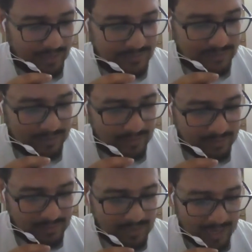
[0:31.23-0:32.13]
আচ্ছা
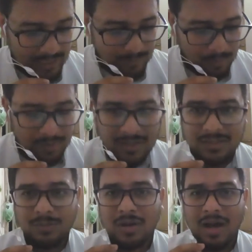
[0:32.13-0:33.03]
ঠিক একইভাবে
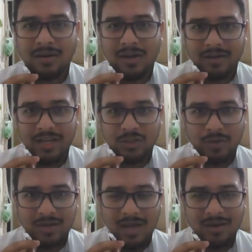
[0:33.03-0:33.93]
যেমন আন্ডার গ্র্যাজুয়েট